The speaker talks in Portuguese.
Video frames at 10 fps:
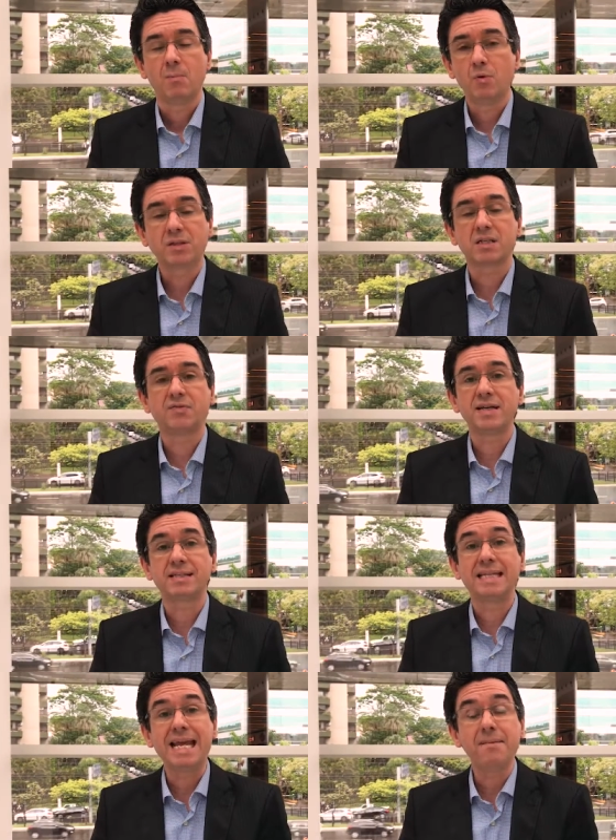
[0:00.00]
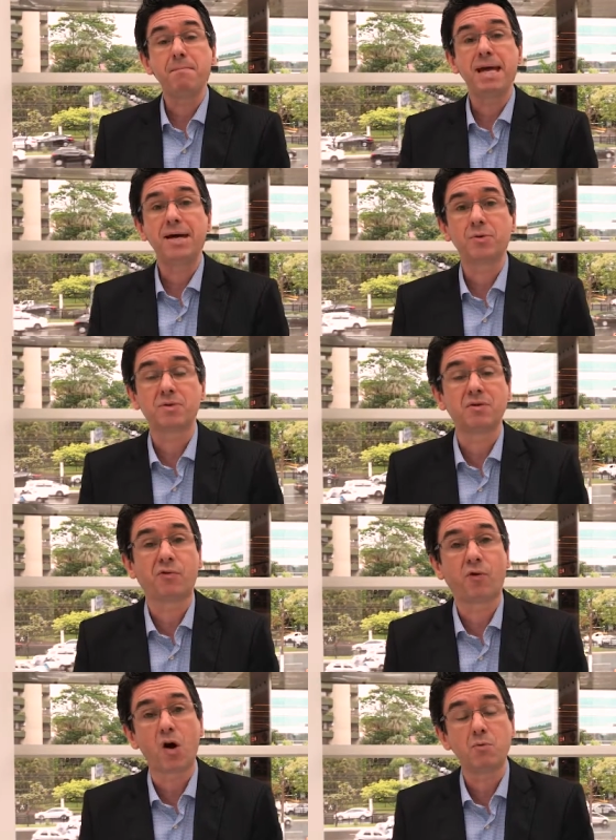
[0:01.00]
muitas vezes nem menos
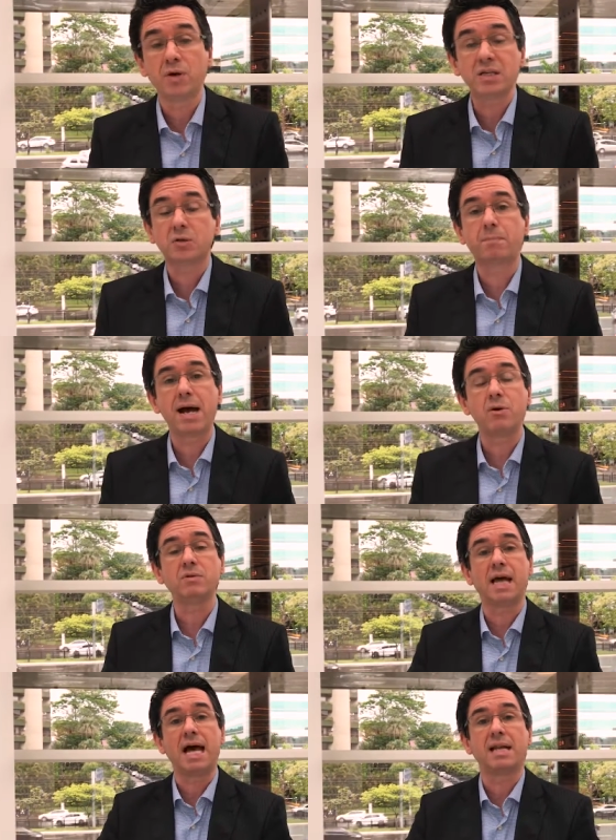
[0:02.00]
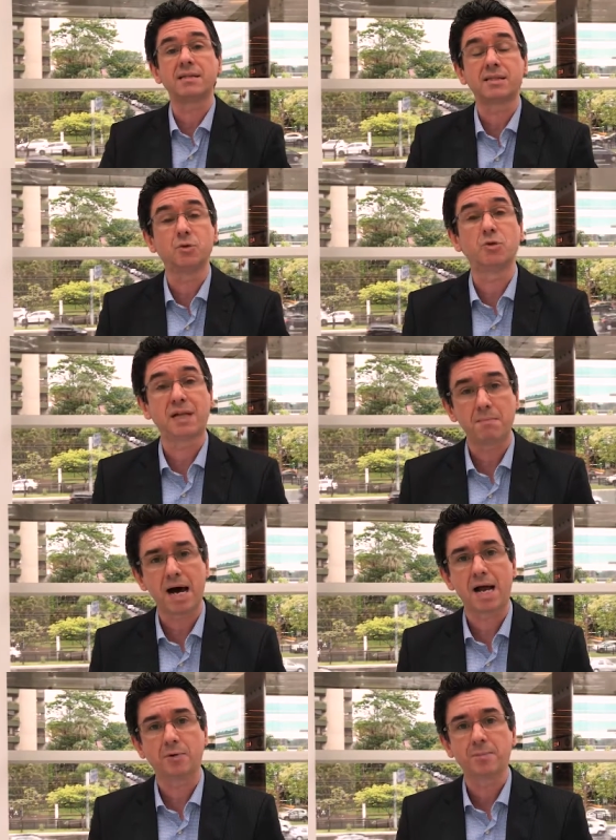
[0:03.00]
informam o que esperam delas no
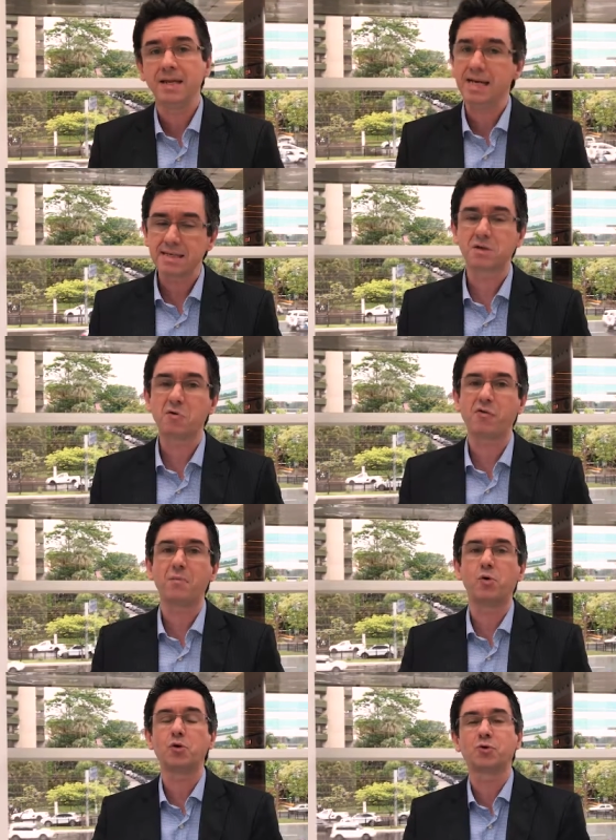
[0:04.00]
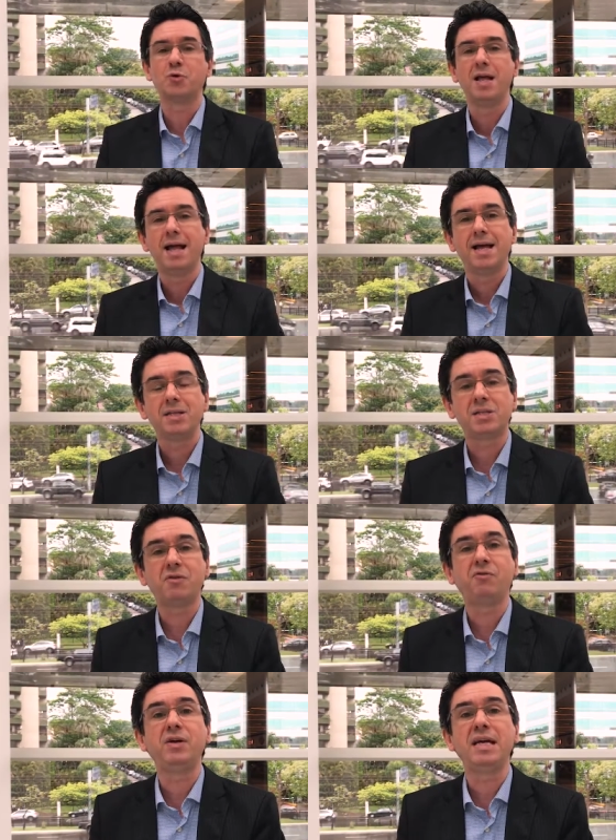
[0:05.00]
trabalho. E esse é o famoso
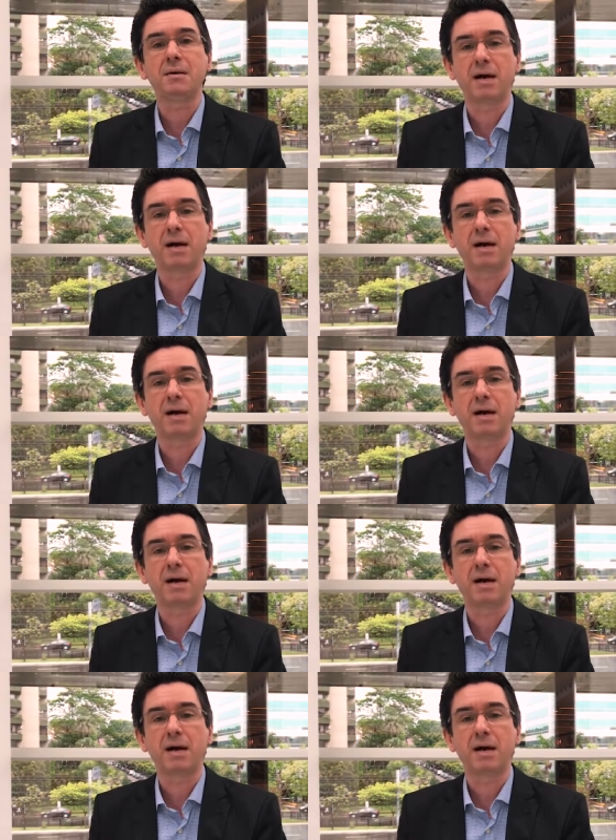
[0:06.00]
te vira